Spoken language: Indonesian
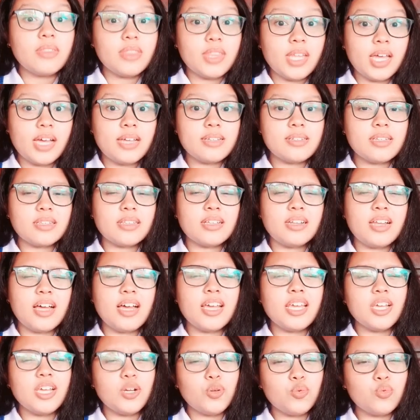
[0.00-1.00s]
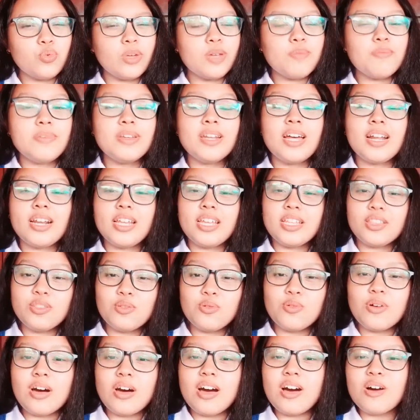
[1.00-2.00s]
Nah, setelah ikut webinar
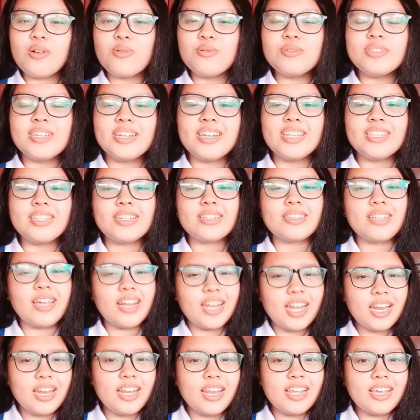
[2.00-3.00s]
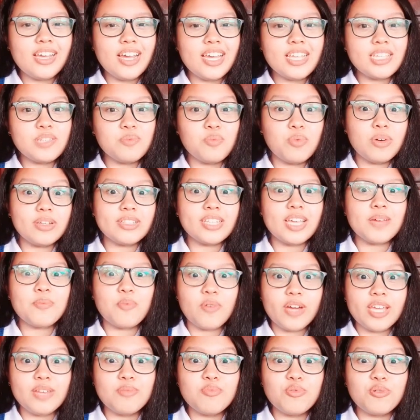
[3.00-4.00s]
itu, aku jadi tertarik nih guys buat
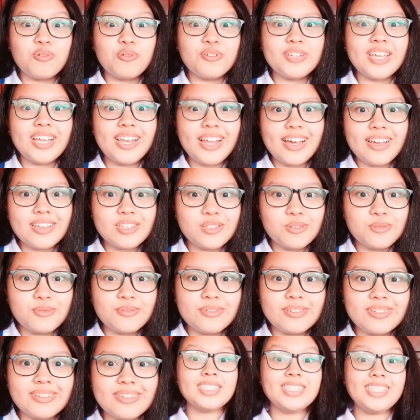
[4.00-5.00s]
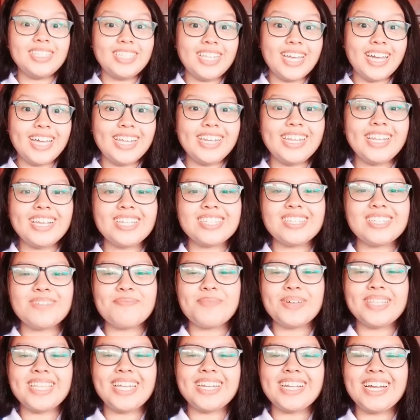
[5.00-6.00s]
kepoin bukunya langsung. Dan di
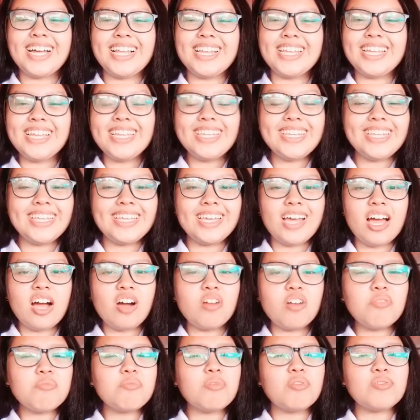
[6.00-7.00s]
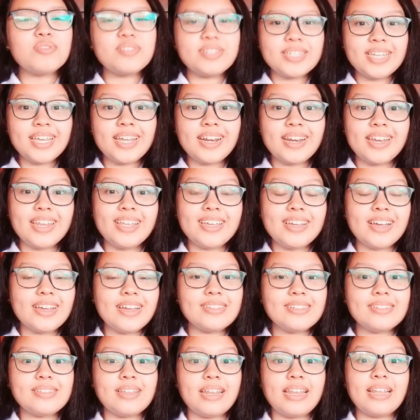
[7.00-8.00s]
kesempatan kali ini, aku mau share nih
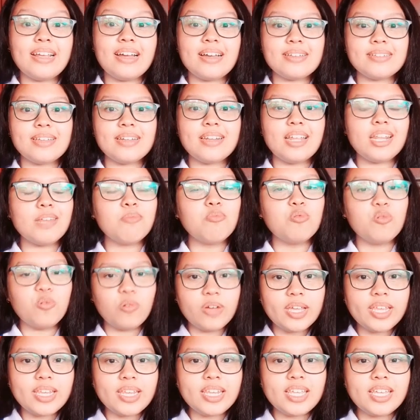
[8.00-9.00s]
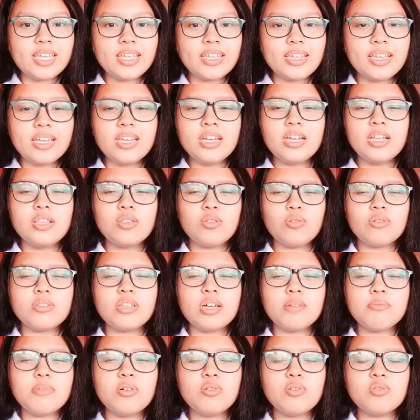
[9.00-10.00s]
guys ringkasan dari buku ini.
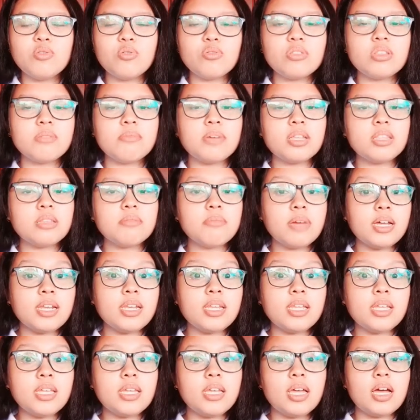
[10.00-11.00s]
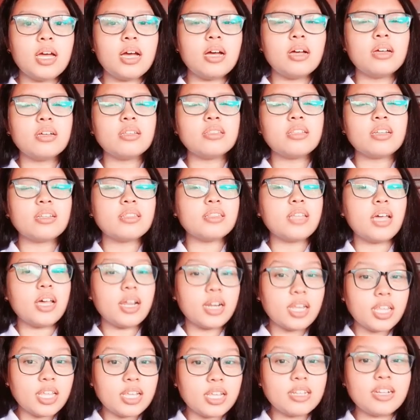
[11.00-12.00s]
Terutama untuk teman-teman nih yang
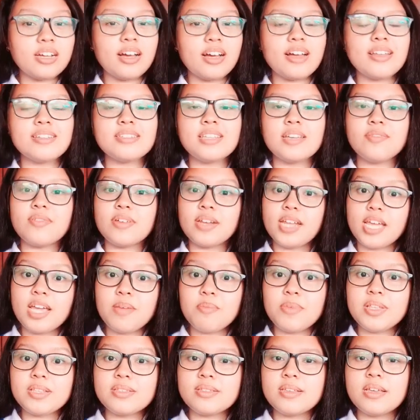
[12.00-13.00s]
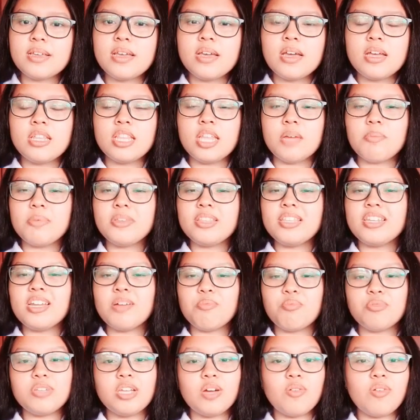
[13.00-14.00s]
tertarik dengan Seven Habits, tapi
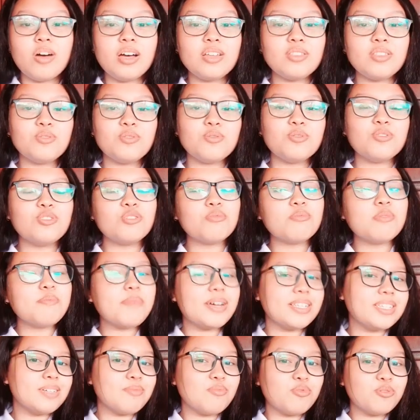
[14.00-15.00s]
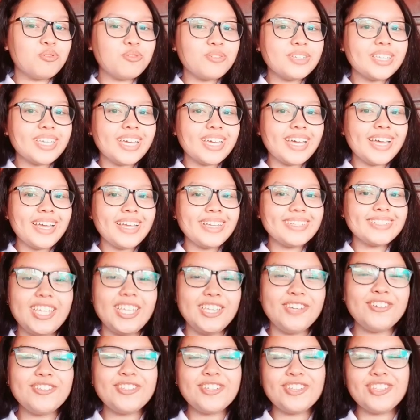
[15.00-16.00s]
tidak punya waktu untuk membaca bukunya.
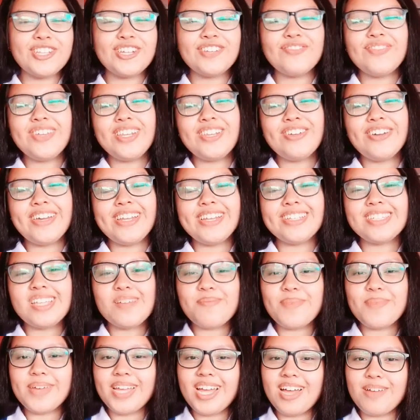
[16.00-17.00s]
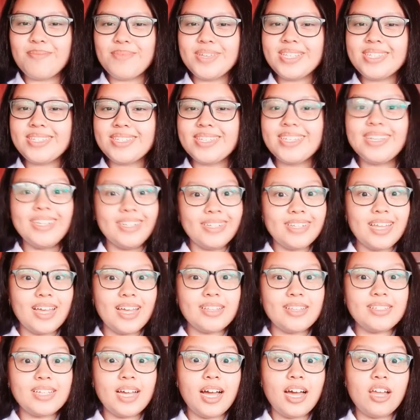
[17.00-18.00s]
Yuk tonton video ini sampai habis,
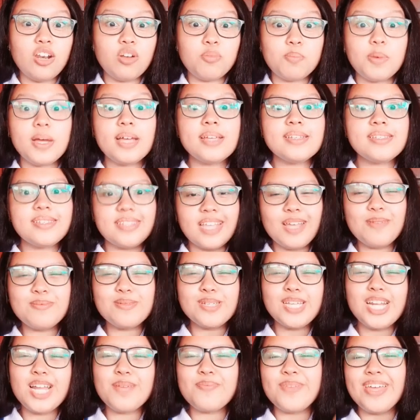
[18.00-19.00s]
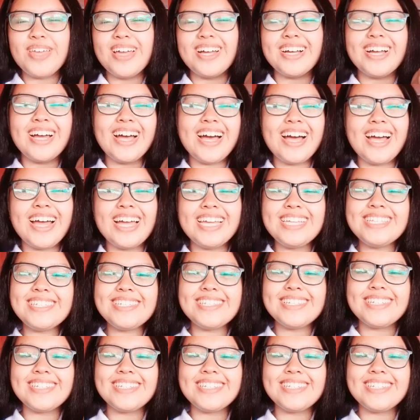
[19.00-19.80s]
dan jangan lupa subscribe ya guys!